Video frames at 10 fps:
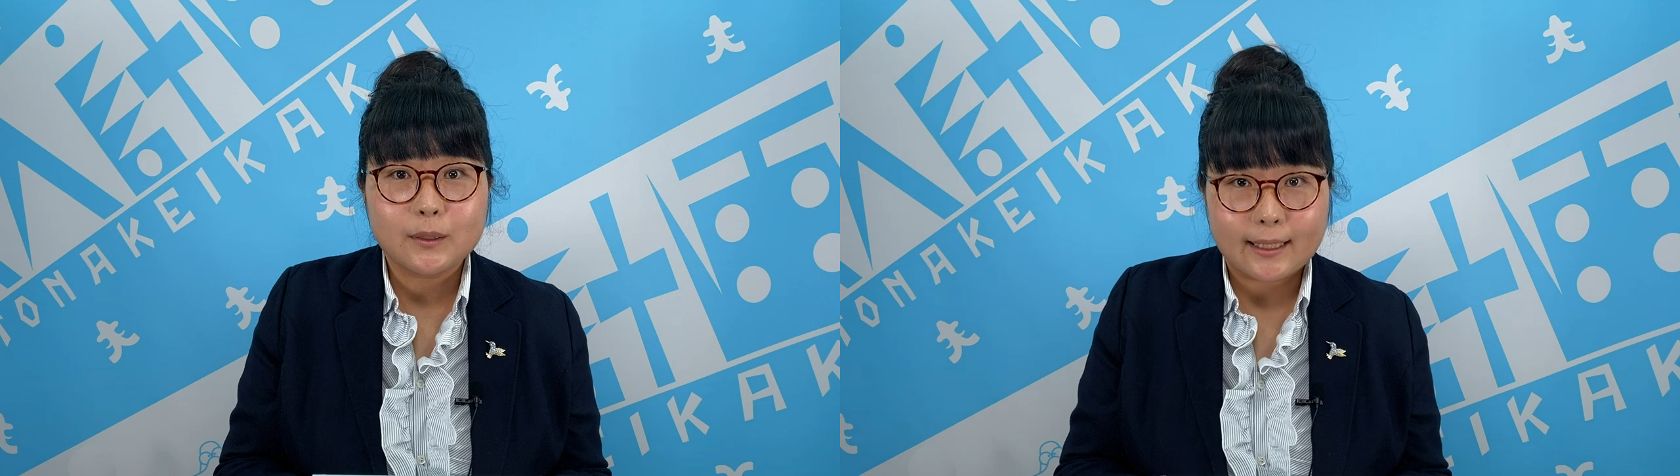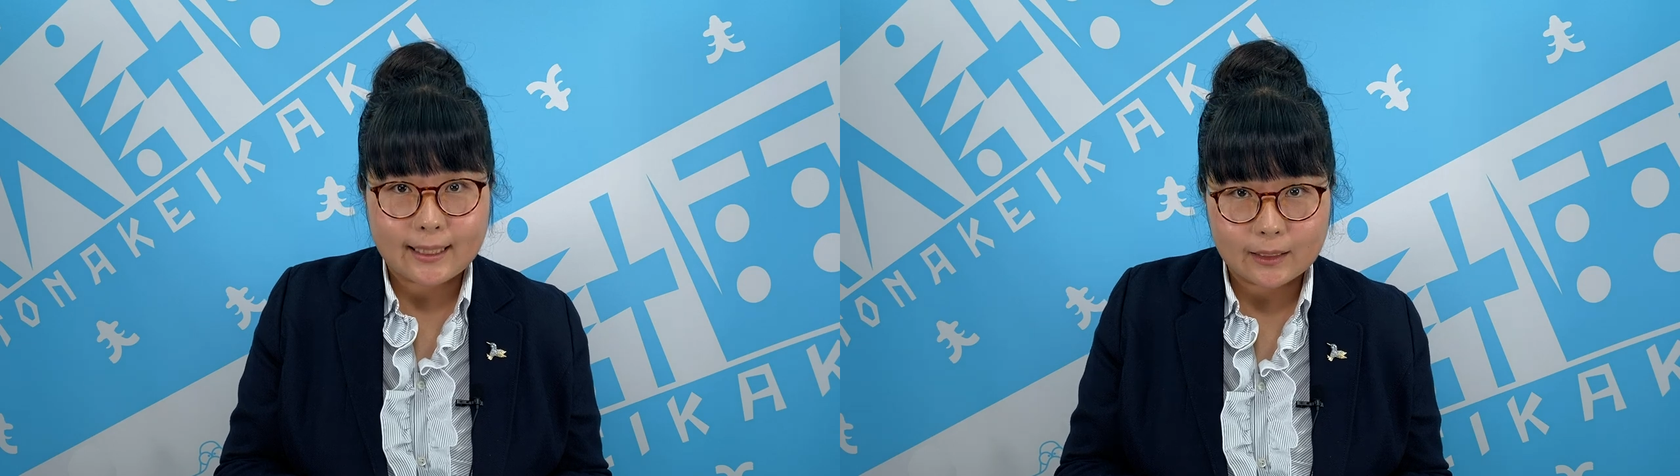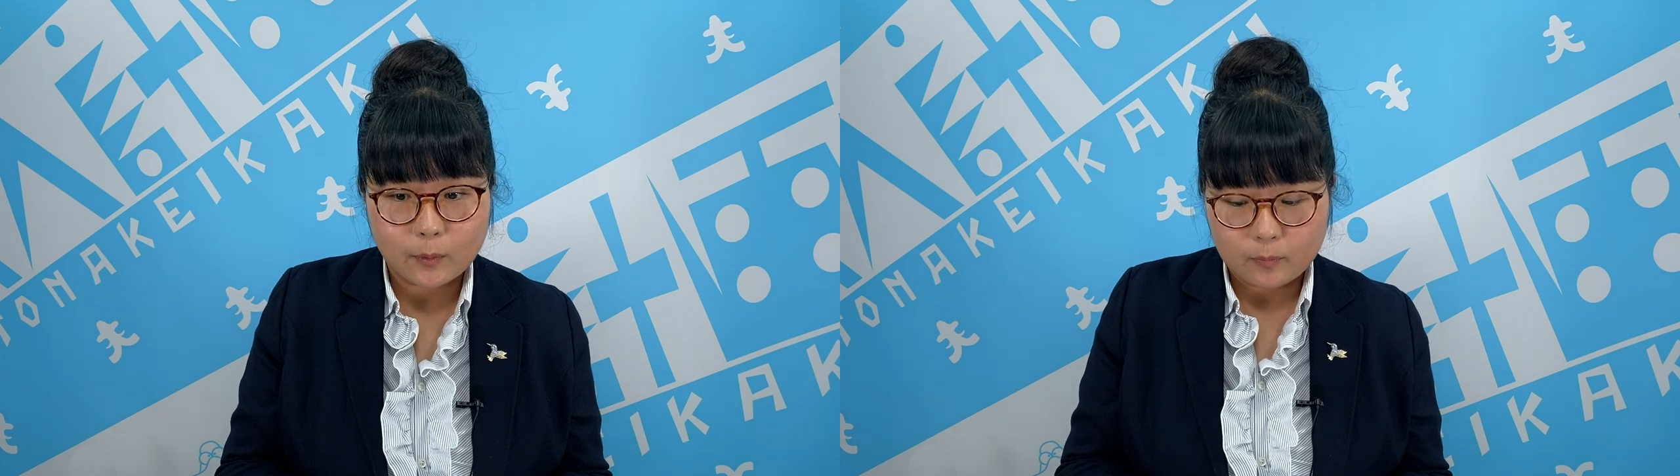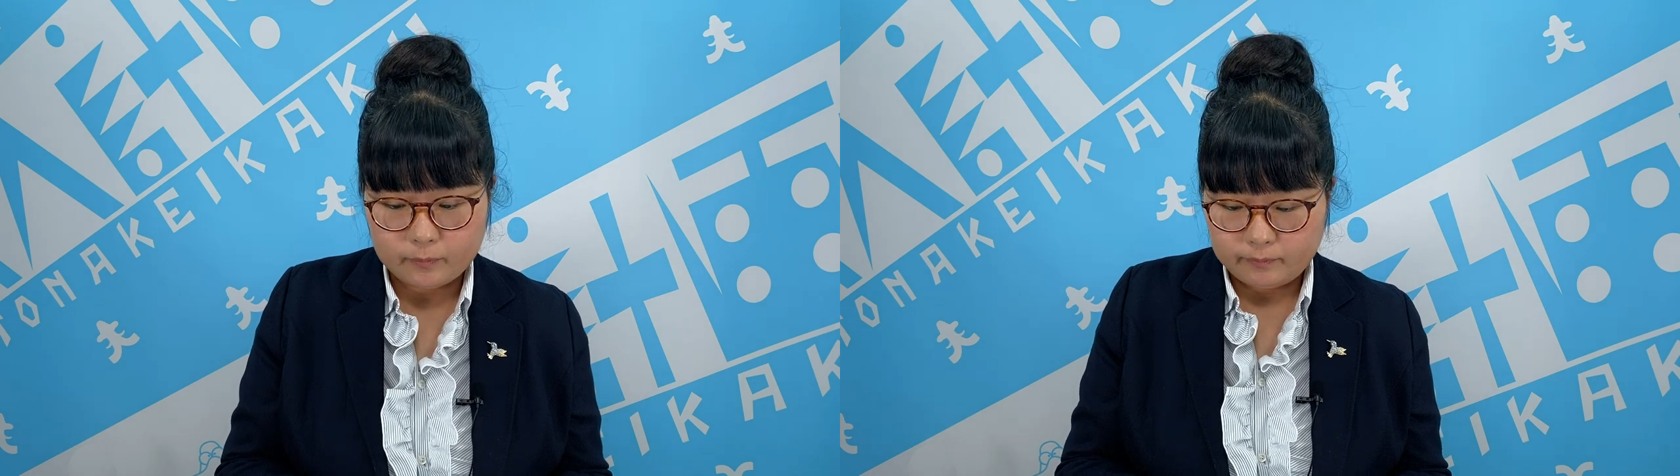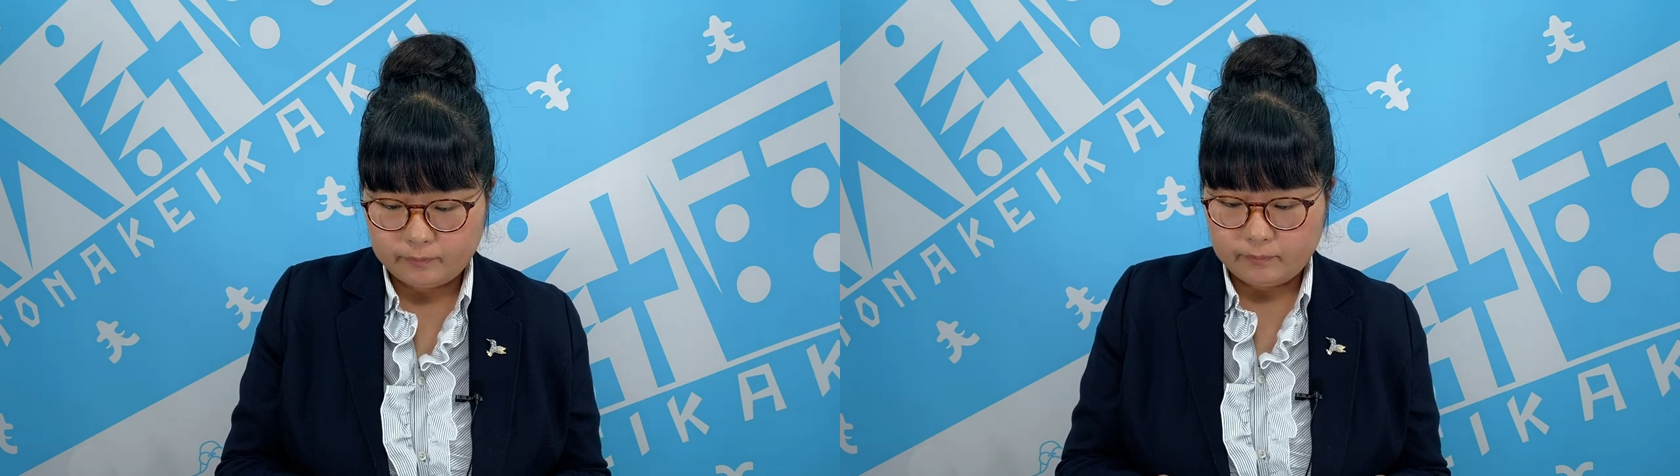作など
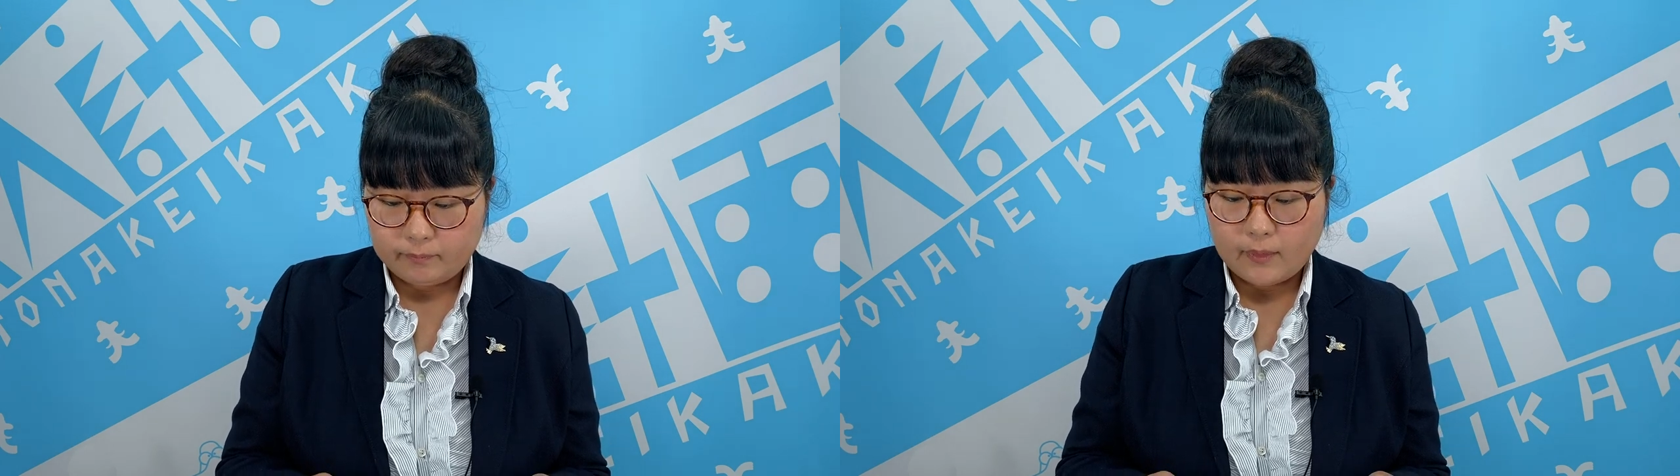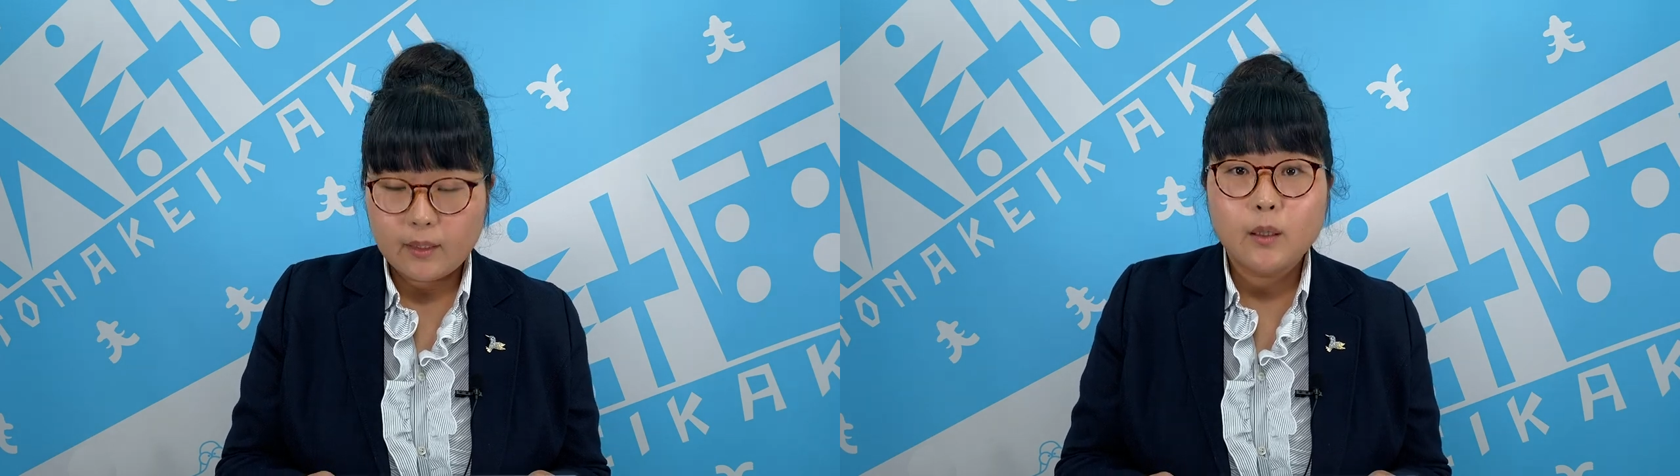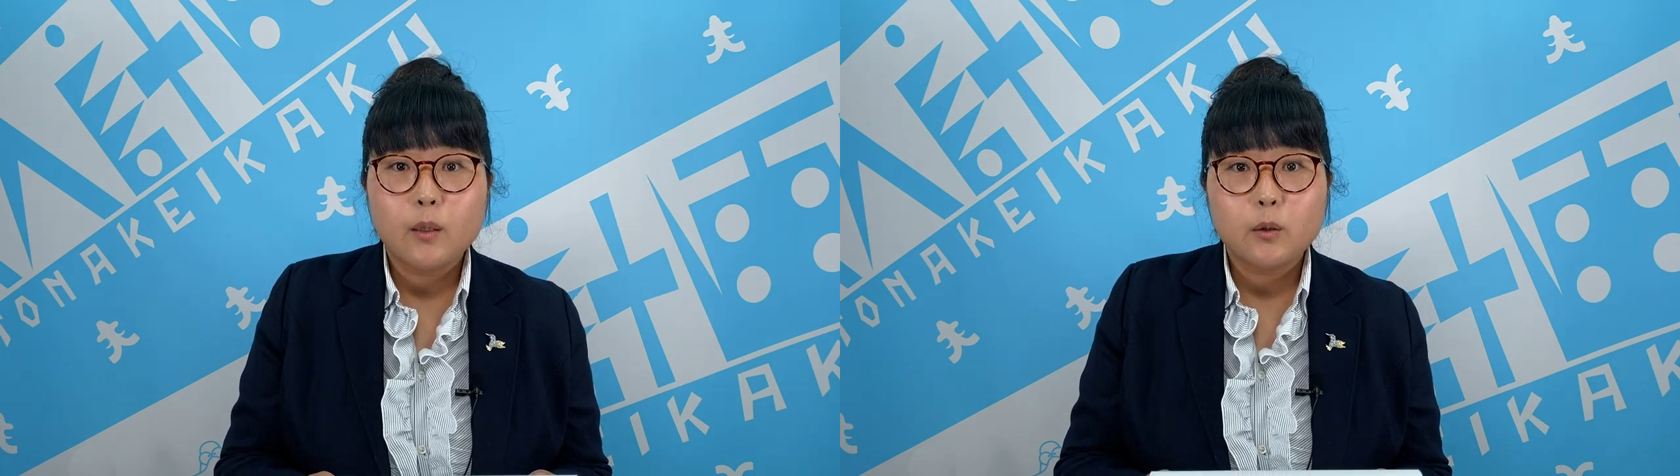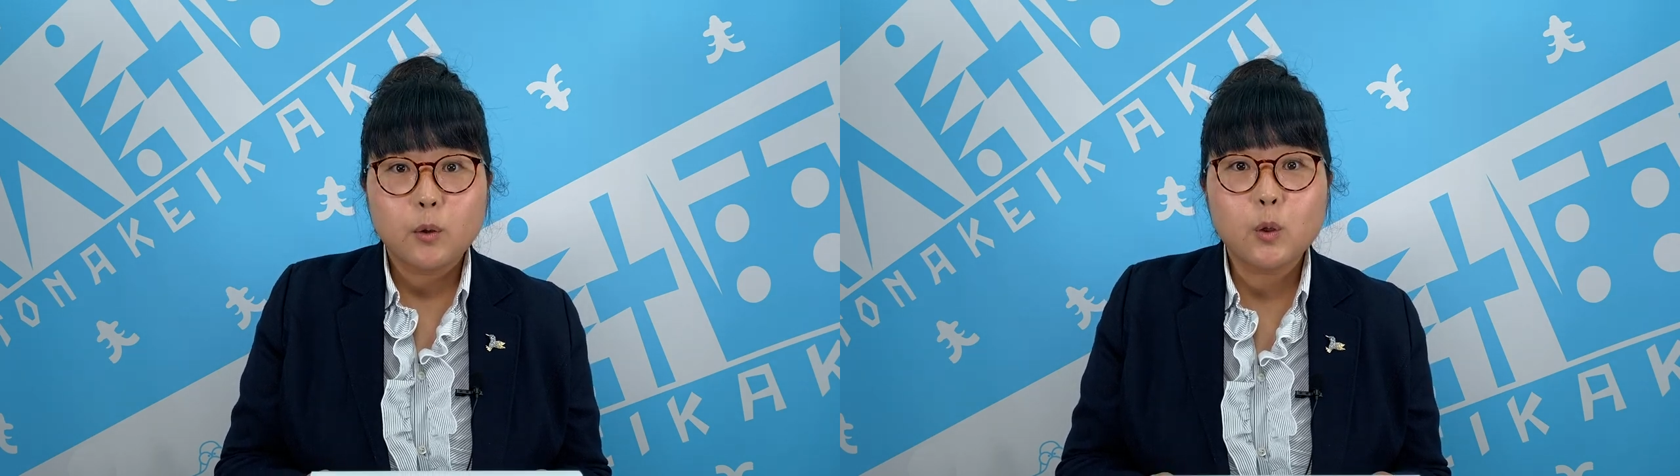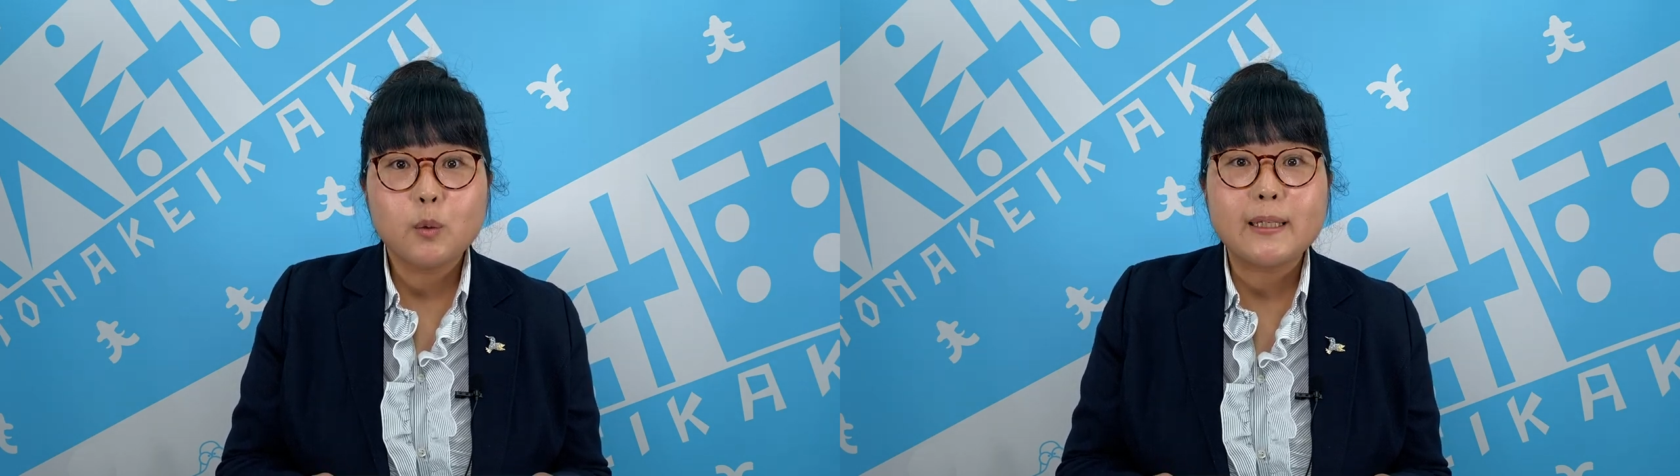特